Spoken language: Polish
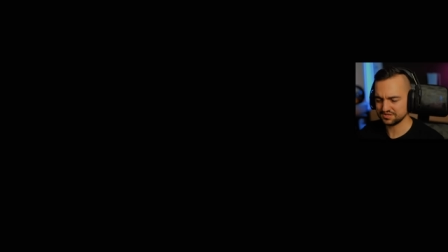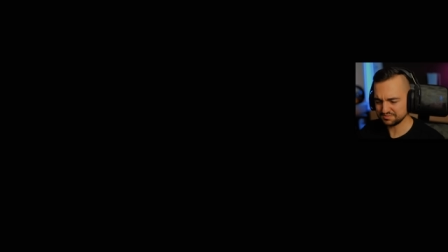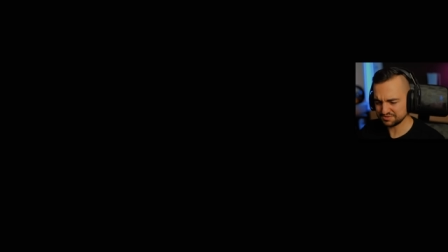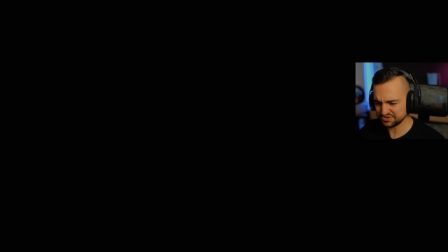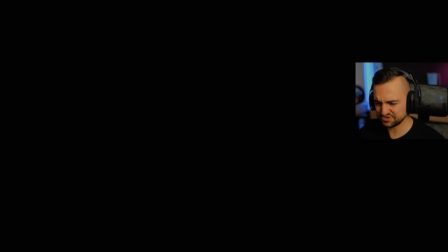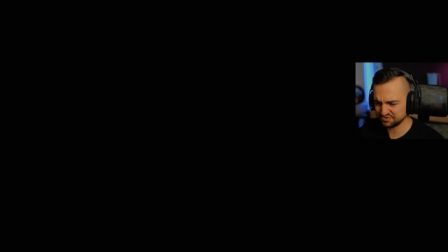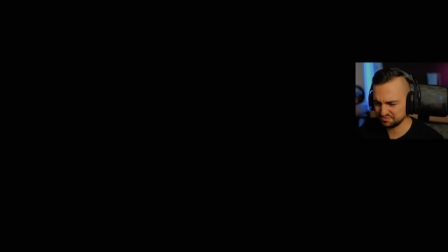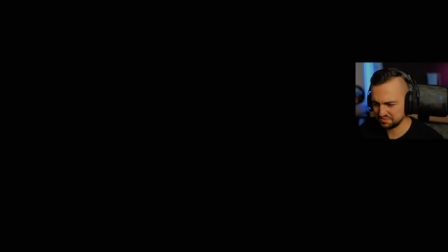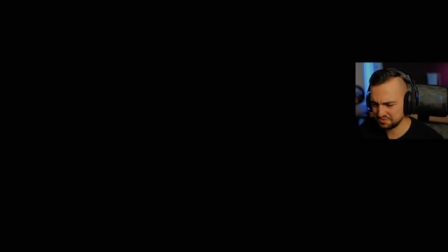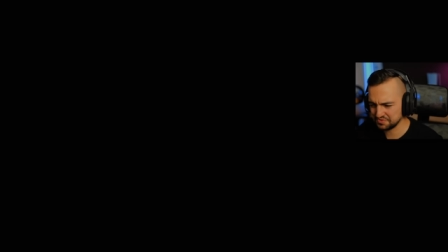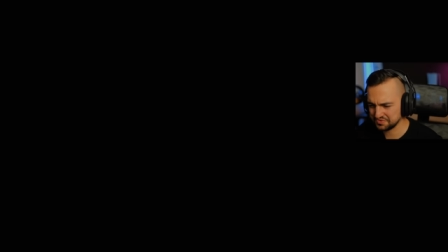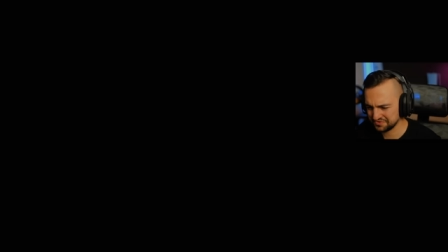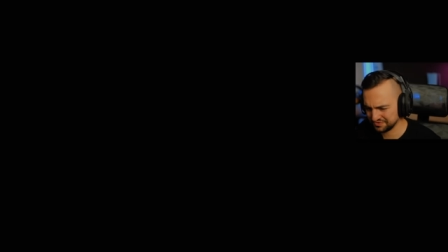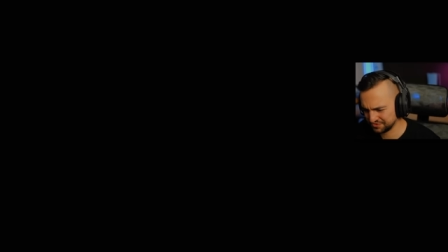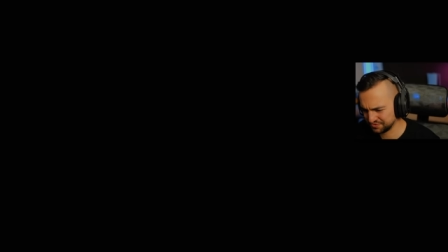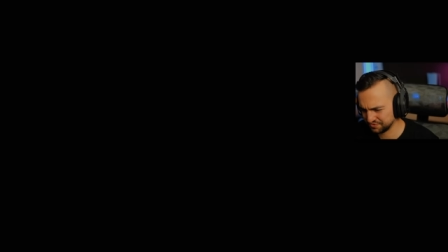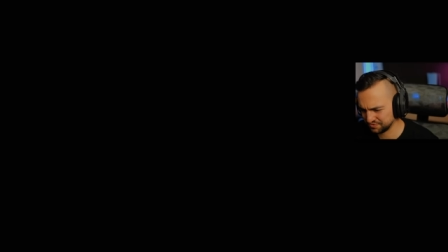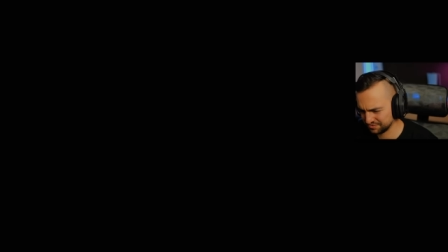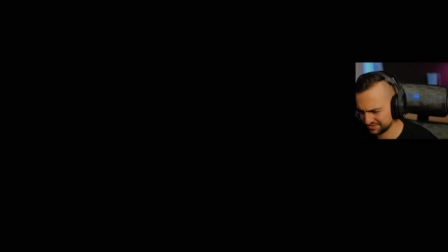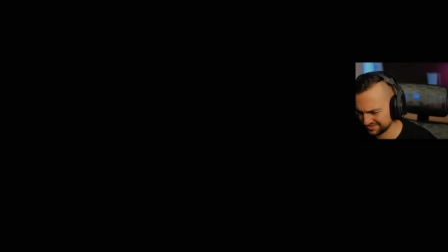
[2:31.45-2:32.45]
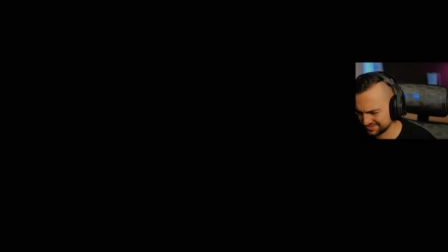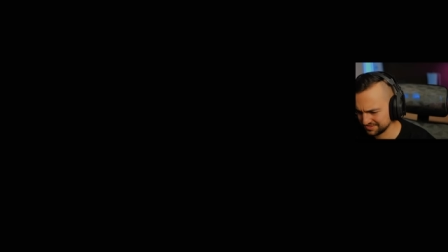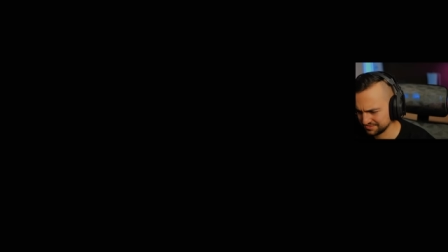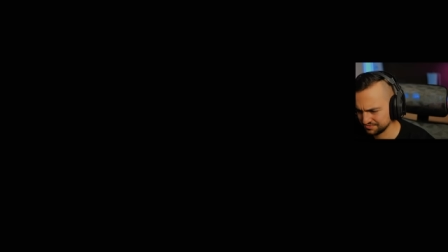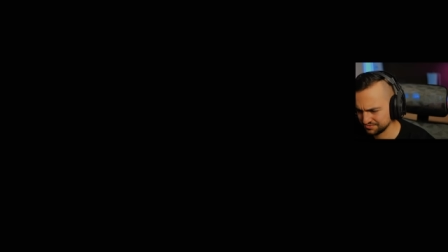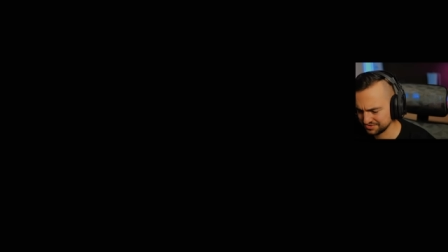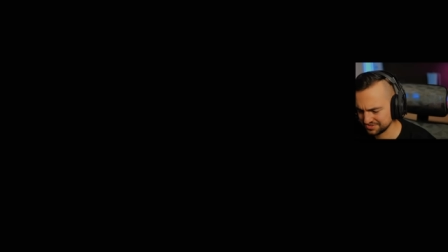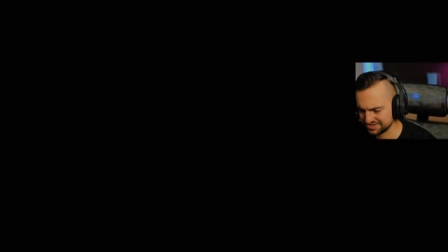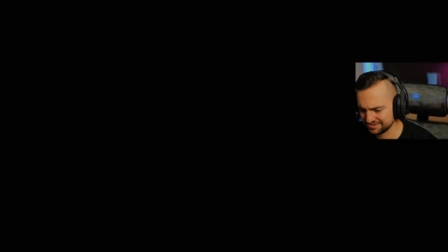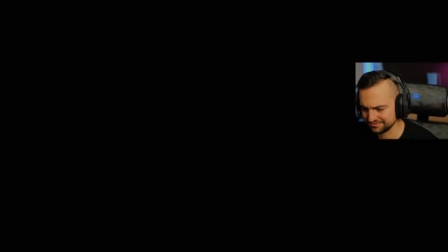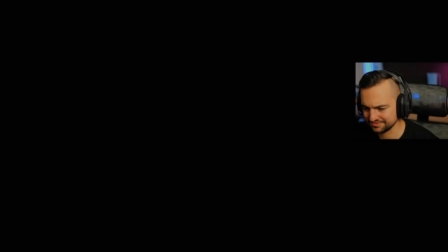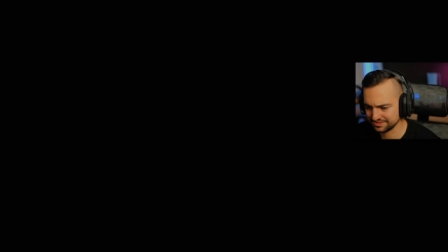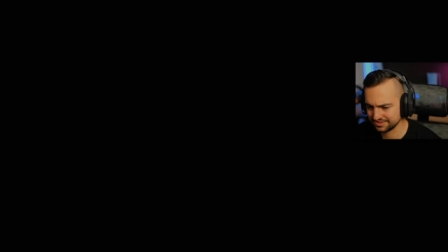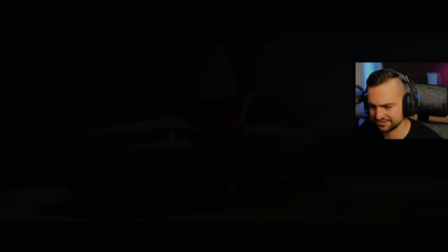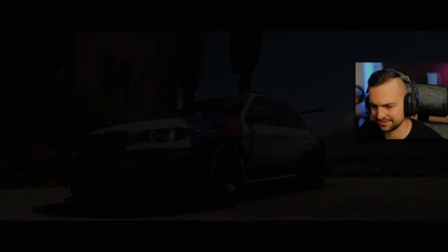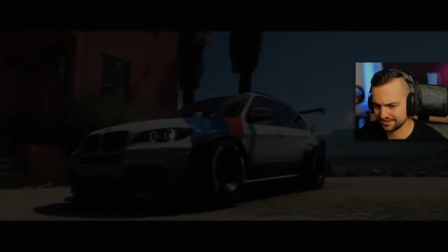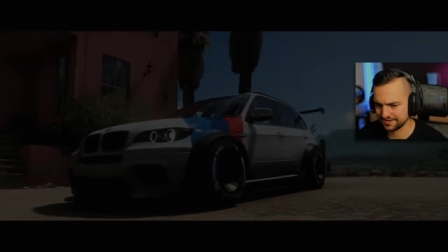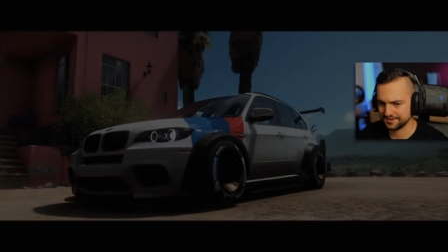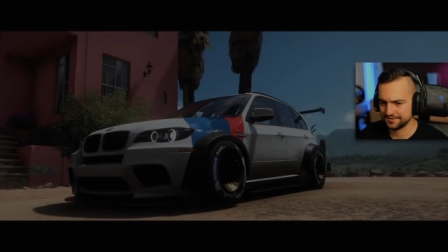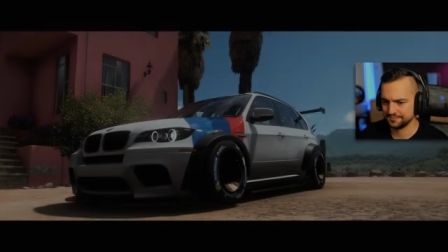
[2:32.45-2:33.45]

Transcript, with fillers: Chyba to było w czwórce już nawet.